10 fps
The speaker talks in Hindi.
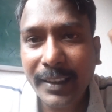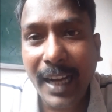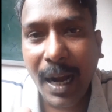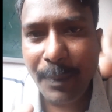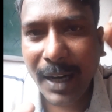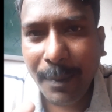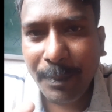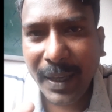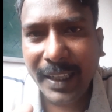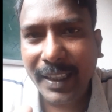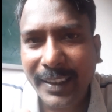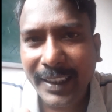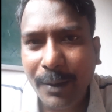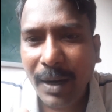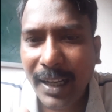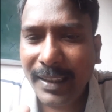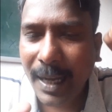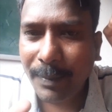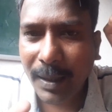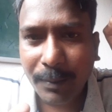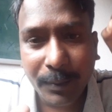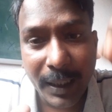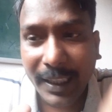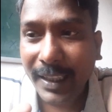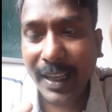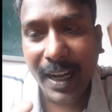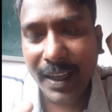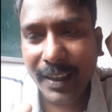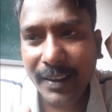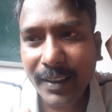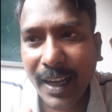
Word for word: जहाँ पर आप पे कर दिए वहाँ से आपका मिल नहीं रहा है